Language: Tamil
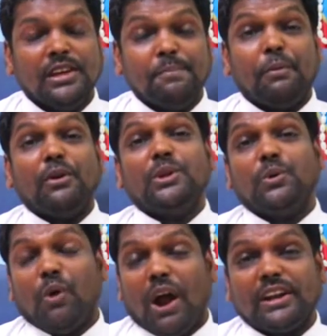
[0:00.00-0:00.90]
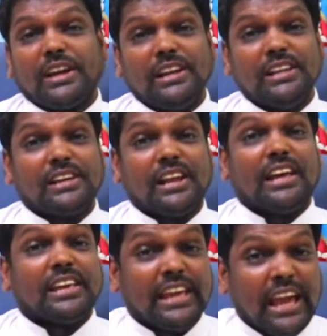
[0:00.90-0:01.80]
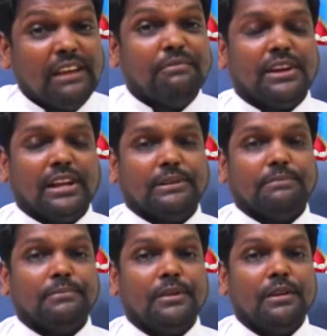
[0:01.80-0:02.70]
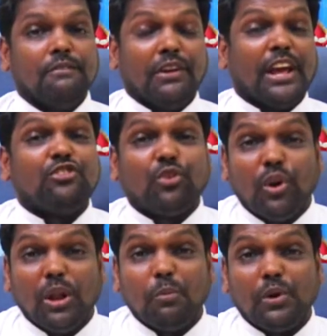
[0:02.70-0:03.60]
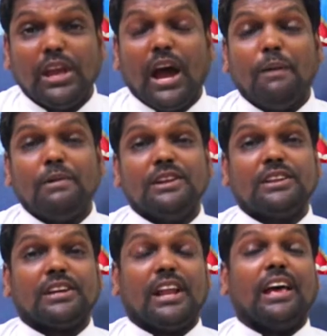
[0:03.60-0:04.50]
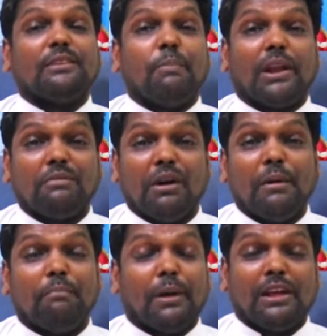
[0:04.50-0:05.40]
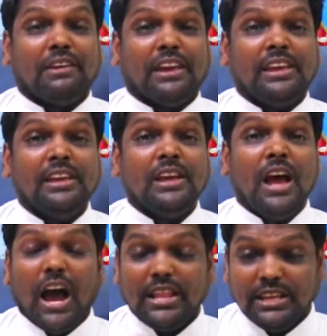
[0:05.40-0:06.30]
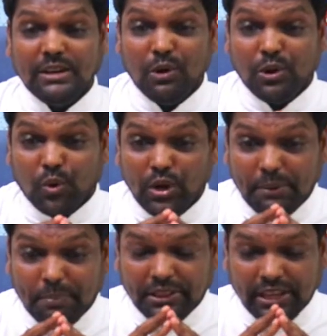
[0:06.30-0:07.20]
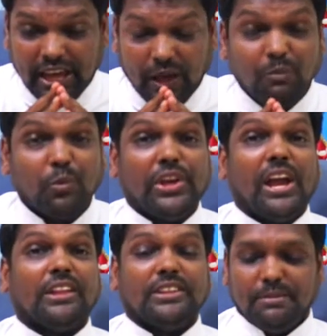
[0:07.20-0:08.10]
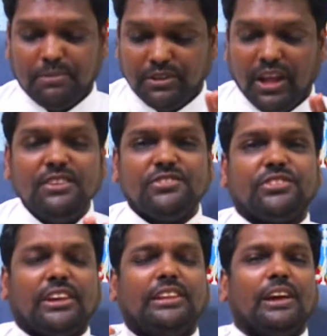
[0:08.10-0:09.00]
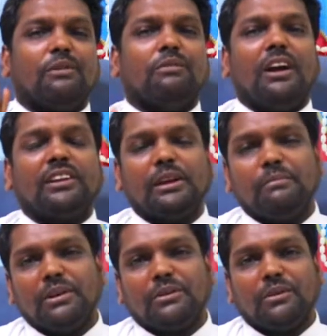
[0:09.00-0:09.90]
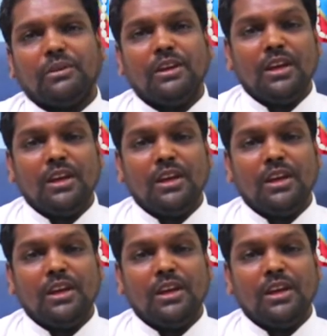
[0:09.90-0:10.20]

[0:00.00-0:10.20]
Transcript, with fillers: இப்பொழுது உன் வாழ்க்கையில் இருக்கிற கேள்விகள் விடை சொல்ல முடியாமல் இருக்கிற பல பலவை அது ஒரு குழப்பத்திலே முடியாது என்பதுதான் செய்தி அவர் வாழ்க்கை மேற்கொள்